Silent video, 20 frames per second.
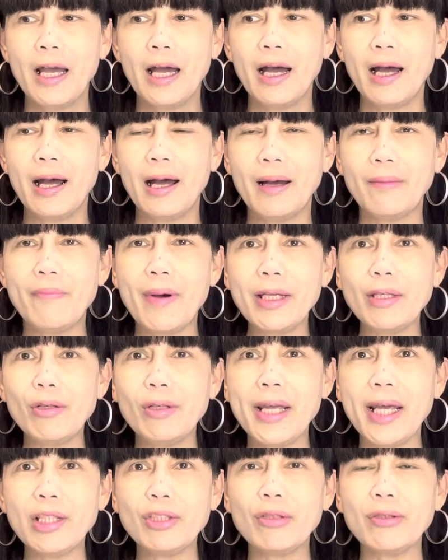uh,
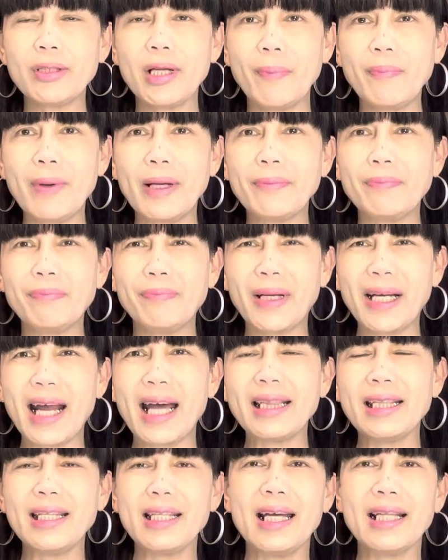violation kapag
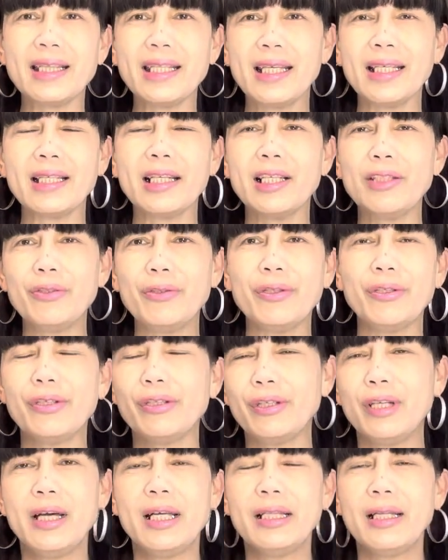parati nating
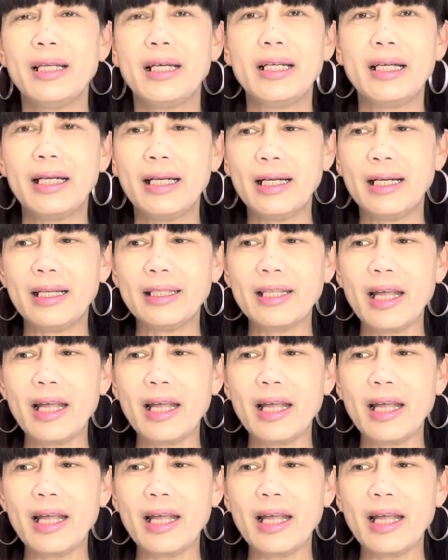ano uh,